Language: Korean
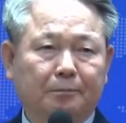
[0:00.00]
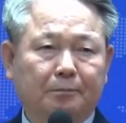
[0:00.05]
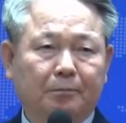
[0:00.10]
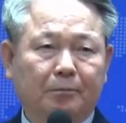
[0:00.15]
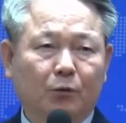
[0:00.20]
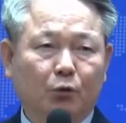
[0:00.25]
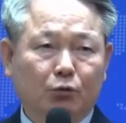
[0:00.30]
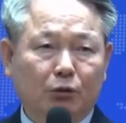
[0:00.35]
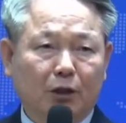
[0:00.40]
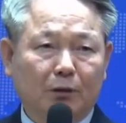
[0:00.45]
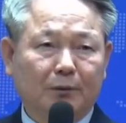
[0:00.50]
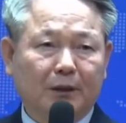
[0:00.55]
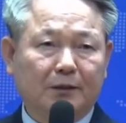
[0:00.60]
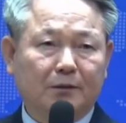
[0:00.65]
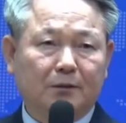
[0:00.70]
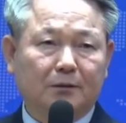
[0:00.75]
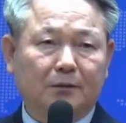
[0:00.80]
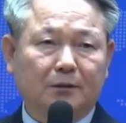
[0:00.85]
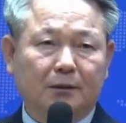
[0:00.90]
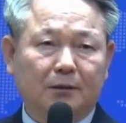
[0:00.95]
유다
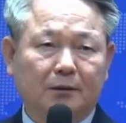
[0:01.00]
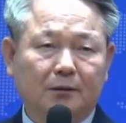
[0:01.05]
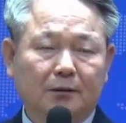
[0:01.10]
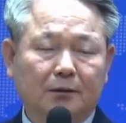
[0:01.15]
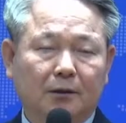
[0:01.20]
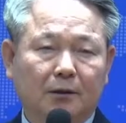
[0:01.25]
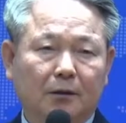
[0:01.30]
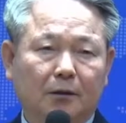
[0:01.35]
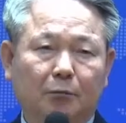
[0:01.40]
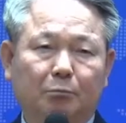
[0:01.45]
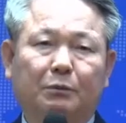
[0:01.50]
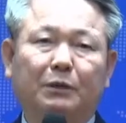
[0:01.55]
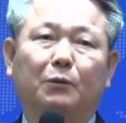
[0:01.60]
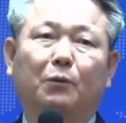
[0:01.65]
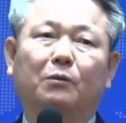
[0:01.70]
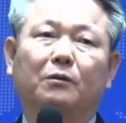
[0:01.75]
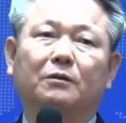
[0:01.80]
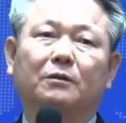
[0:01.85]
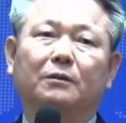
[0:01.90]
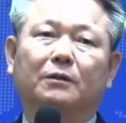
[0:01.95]
백성들은
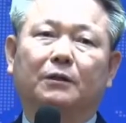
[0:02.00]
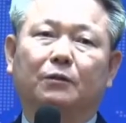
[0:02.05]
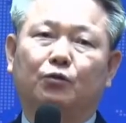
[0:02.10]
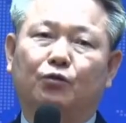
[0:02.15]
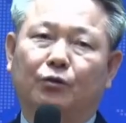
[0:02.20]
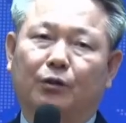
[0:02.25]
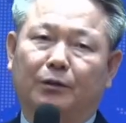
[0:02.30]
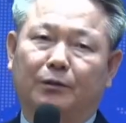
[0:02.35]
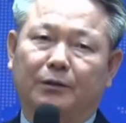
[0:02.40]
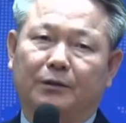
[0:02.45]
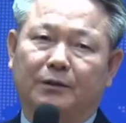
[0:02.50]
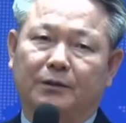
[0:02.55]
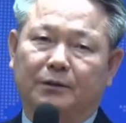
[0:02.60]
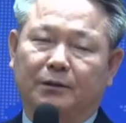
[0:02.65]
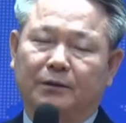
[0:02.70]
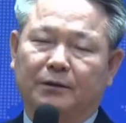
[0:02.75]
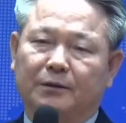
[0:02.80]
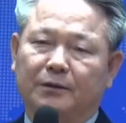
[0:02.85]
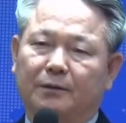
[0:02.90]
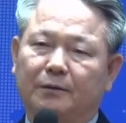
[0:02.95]
비록 그들이 죄를
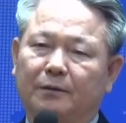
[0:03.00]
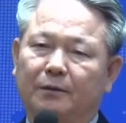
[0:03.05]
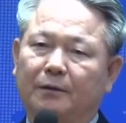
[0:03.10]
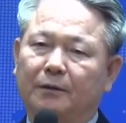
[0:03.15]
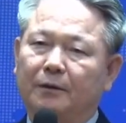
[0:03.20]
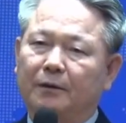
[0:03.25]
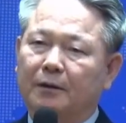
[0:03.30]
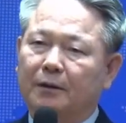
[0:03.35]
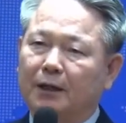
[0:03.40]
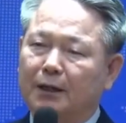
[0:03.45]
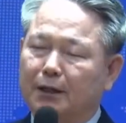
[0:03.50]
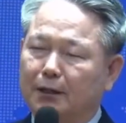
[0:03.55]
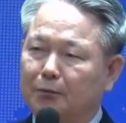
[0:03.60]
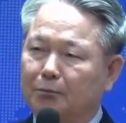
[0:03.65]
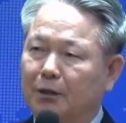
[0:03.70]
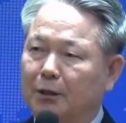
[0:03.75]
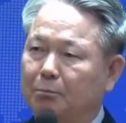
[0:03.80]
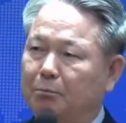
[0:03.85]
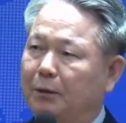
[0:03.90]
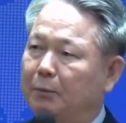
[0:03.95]
지어서 하나님
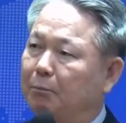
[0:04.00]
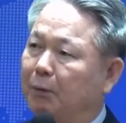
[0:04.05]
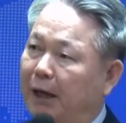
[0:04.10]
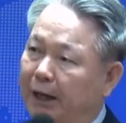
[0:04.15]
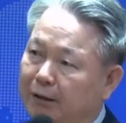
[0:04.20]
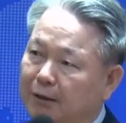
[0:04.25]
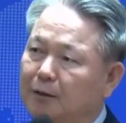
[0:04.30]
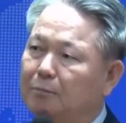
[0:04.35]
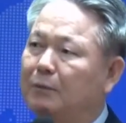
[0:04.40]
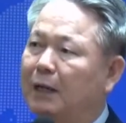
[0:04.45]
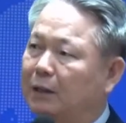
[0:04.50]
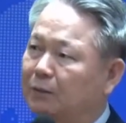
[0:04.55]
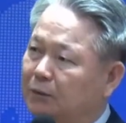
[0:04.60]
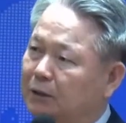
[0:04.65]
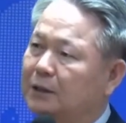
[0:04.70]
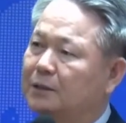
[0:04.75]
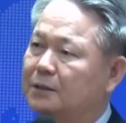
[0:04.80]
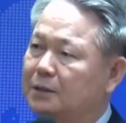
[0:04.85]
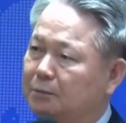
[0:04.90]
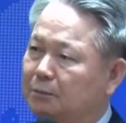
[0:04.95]
앞에 매를 맞고
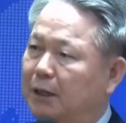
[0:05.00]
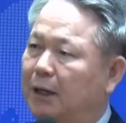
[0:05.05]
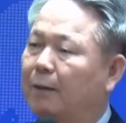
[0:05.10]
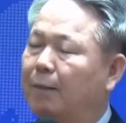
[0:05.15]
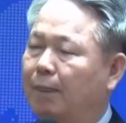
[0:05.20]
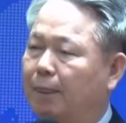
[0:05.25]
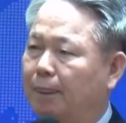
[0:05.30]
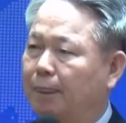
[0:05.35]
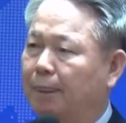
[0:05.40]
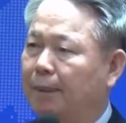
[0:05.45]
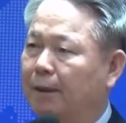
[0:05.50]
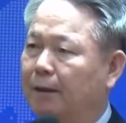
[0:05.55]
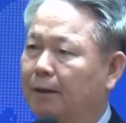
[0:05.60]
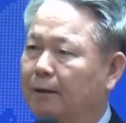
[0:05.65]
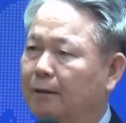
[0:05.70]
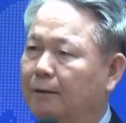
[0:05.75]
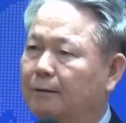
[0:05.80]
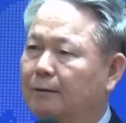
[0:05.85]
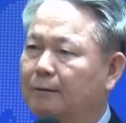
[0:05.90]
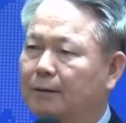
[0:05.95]
있지만,
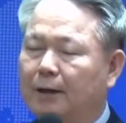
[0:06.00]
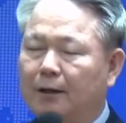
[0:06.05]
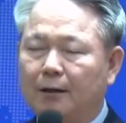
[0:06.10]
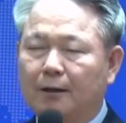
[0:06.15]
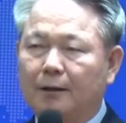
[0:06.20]
그러나